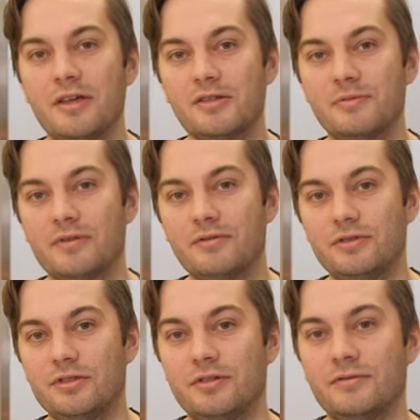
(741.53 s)

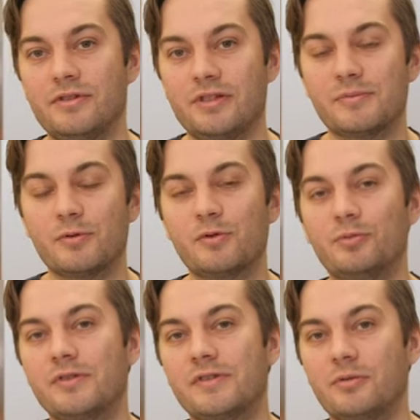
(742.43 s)
Sprawdźcie, w jaki sposób
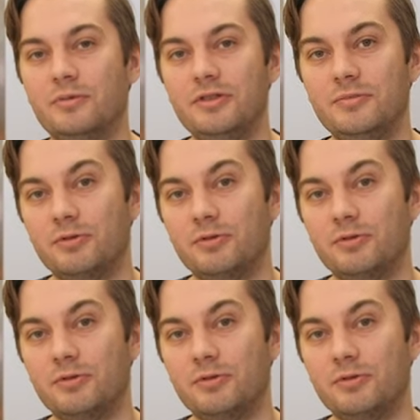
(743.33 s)
to zrobić.